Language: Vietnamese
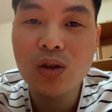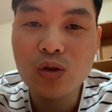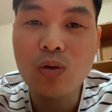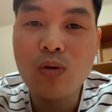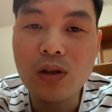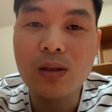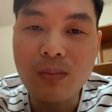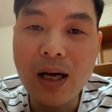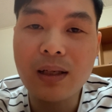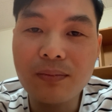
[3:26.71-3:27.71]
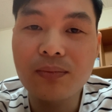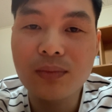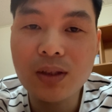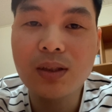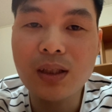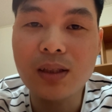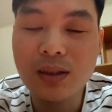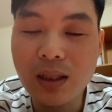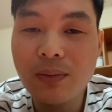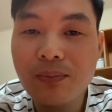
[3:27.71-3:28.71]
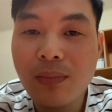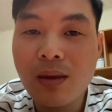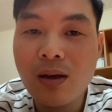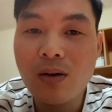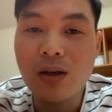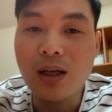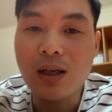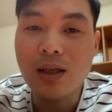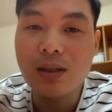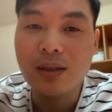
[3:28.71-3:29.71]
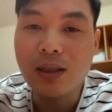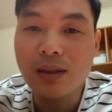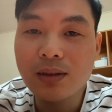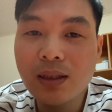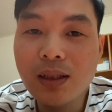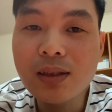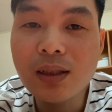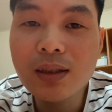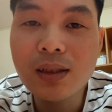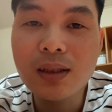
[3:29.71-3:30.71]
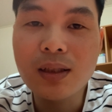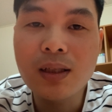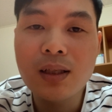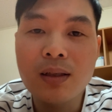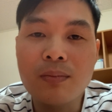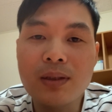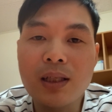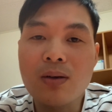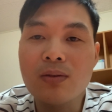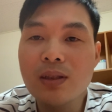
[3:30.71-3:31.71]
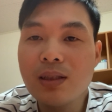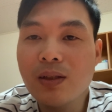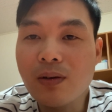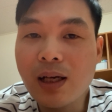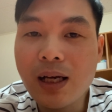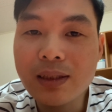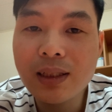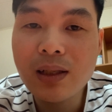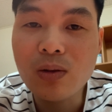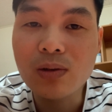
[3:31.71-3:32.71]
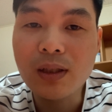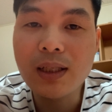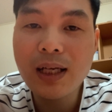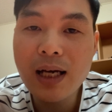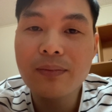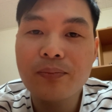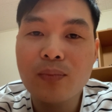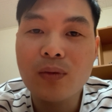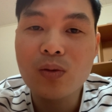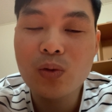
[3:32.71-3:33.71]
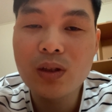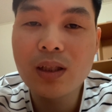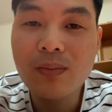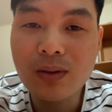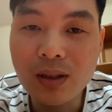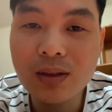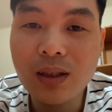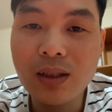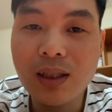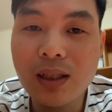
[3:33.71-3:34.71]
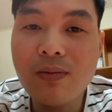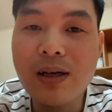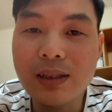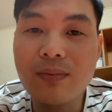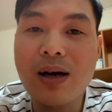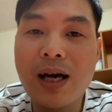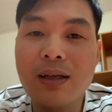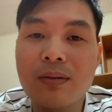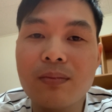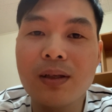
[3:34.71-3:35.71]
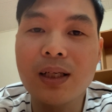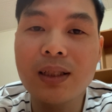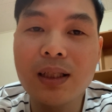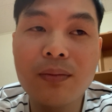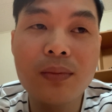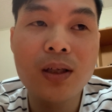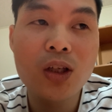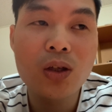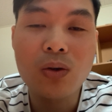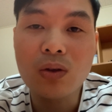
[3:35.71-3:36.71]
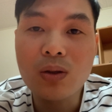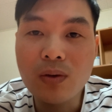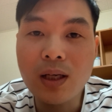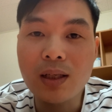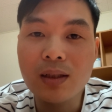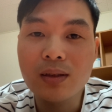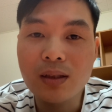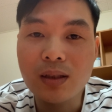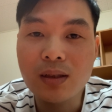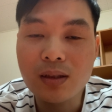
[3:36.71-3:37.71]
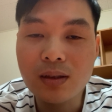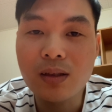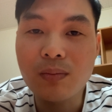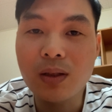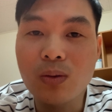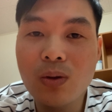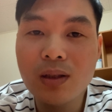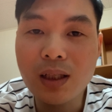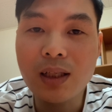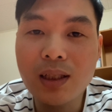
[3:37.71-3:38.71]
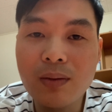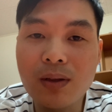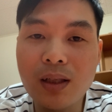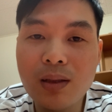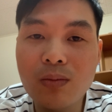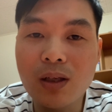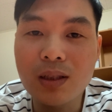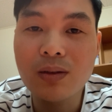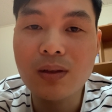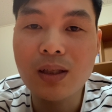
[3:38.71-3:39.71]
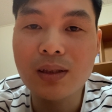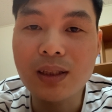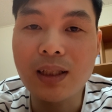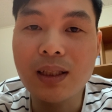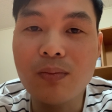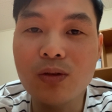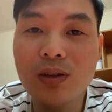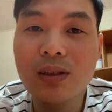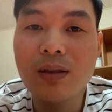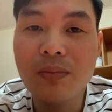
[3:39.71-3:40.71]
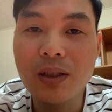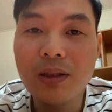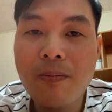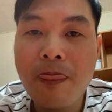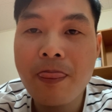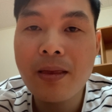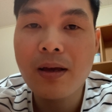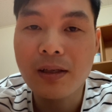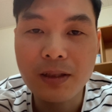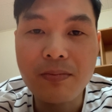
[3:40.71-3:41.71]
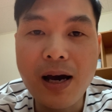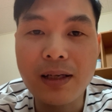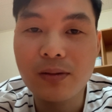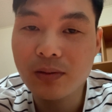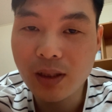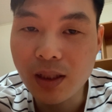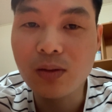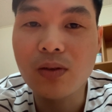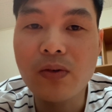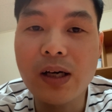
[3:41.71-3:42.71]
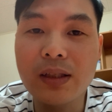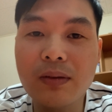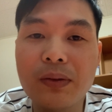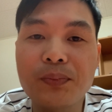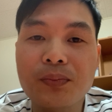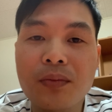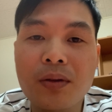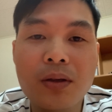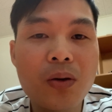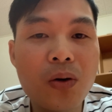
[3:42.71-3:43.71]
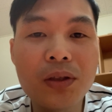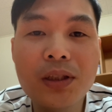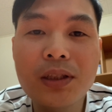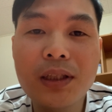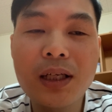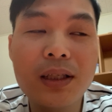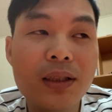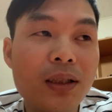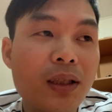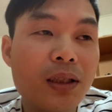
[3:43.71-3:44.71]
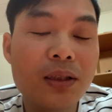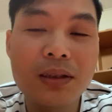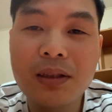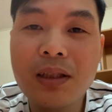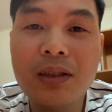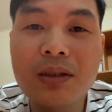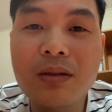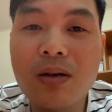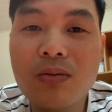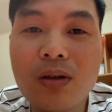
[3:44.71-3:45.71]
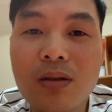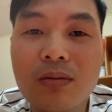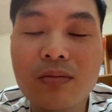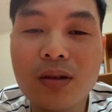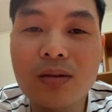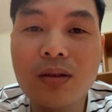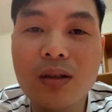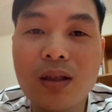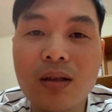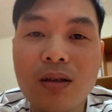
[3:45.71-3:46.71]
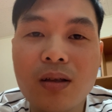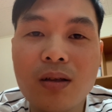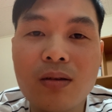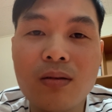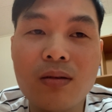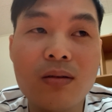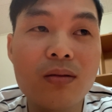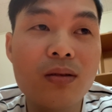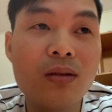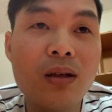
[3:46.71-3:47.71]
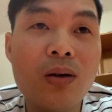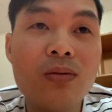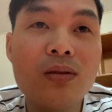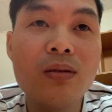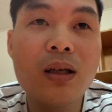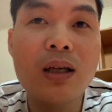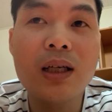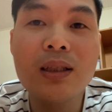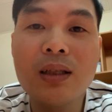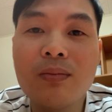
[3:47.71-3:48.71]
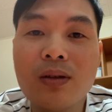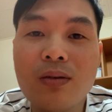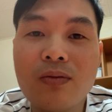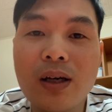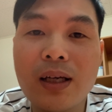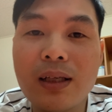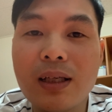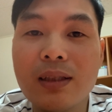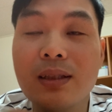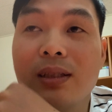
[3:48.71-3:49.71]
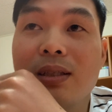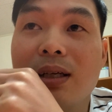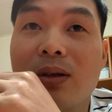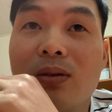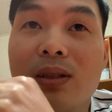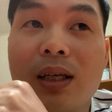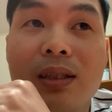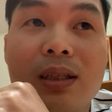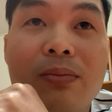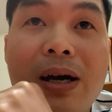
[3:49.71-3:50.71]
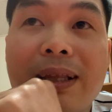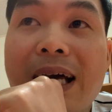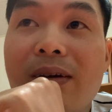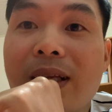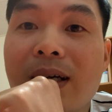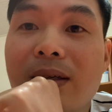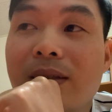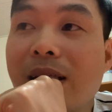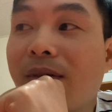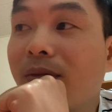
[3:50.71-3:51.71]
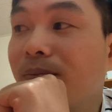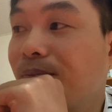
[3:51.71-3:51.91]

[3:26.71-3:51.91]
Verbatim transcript: số 1 Nhật Bản thật sự là như thế còn ở trên thế giới thì bây giờ có rất là nhiều các hãng xe nổi tiếng khác nhưng tuy nhiên thực sự là nếu ở Nhật Bản mà anh em có điều kiện ấy, thì thực sự mình khuyên thật anh em là lên một lần trong đời trải nghiệm một chiếc xe mới ở Nhật Bản thật là tuyệt vời anh em ạ ngồi trên xe đấy rất là sướng luôn thực sự là Ờ, nếu như là anh em không phải là những cái người có tiền như cái bạn tạo thật à, tạo ừ,